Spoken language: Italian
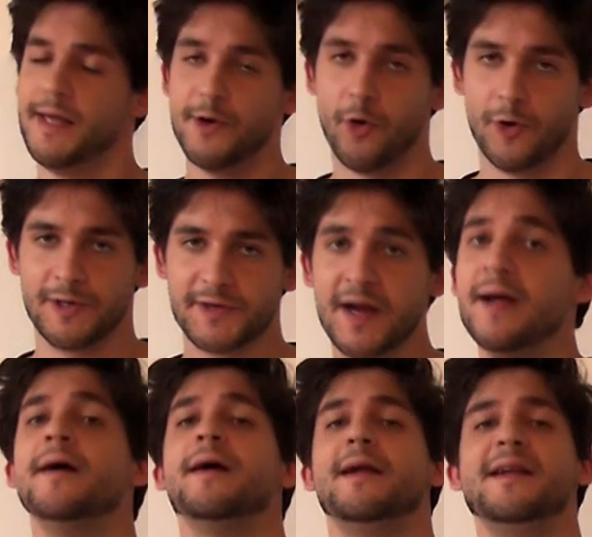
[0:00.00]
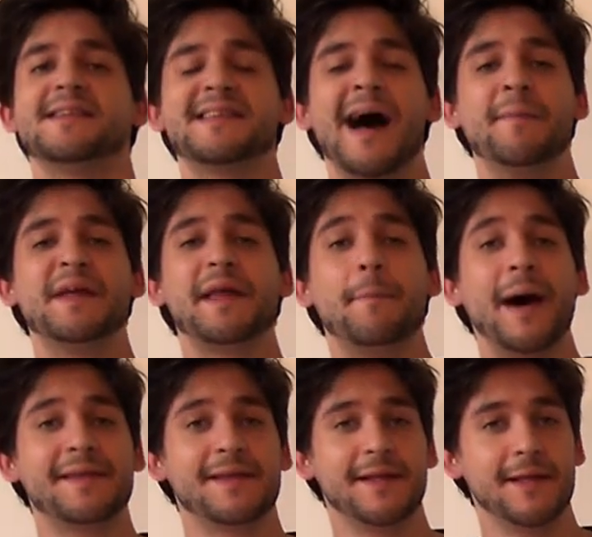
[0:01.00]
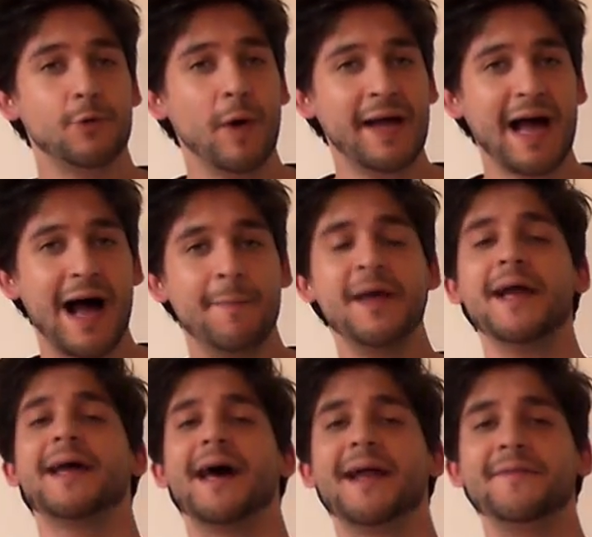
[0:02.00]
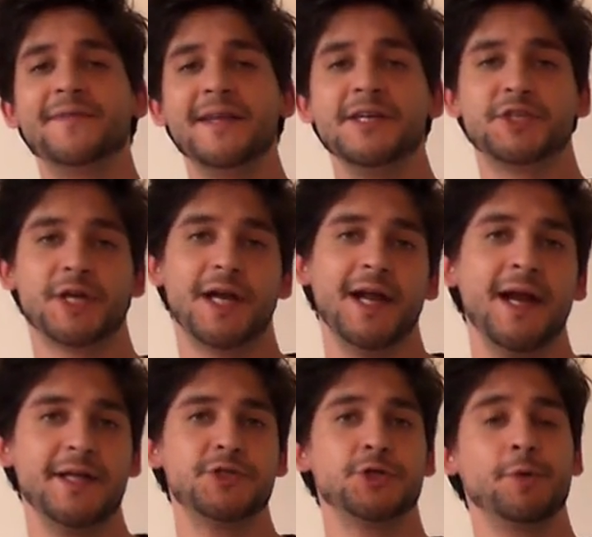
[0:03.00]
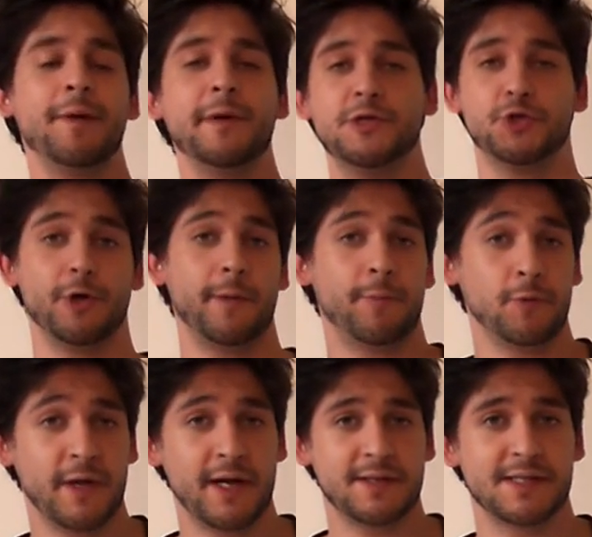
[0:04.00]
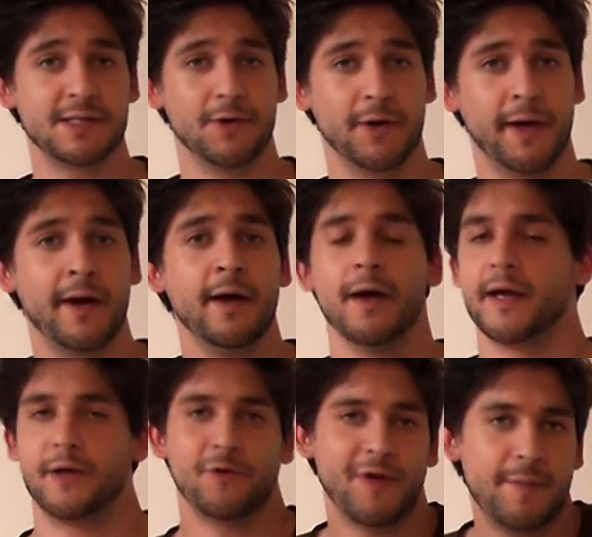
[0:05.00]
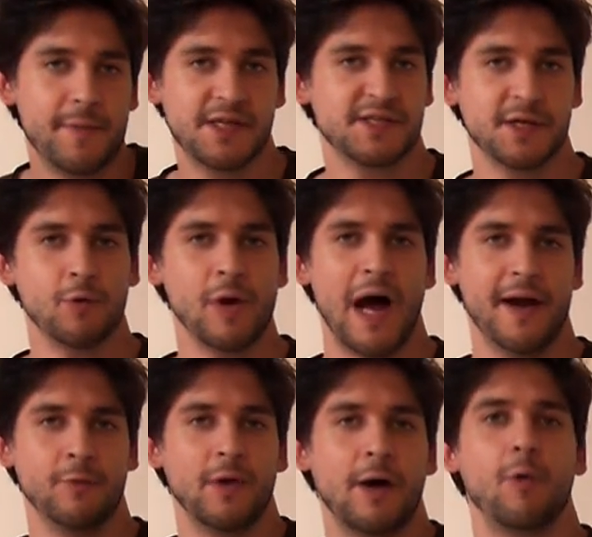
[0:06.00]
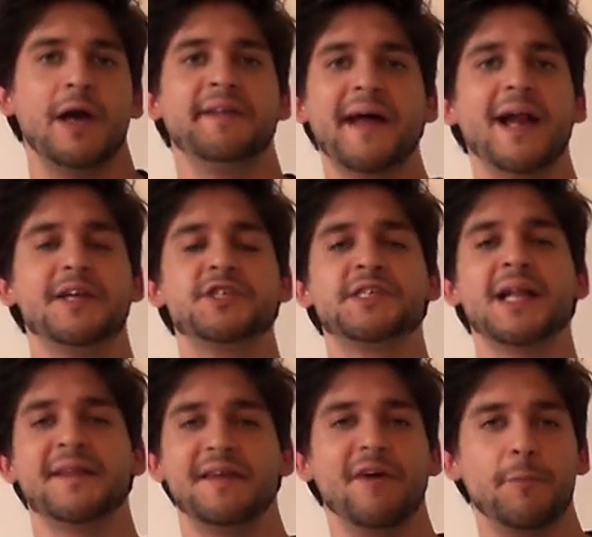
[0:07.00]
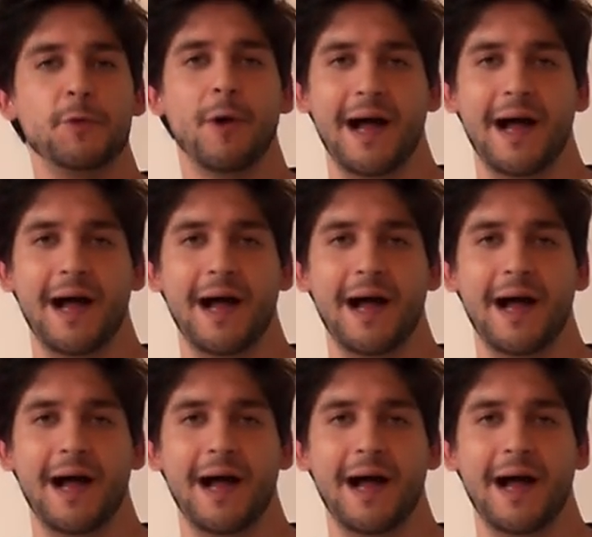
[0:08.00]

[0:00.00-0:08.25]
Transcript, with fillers: Inoltre, l'esame da parte di due Camere garantisce alle leggi una maggiore ponderazione, che dovrebbe assicurare una qualità legislativa più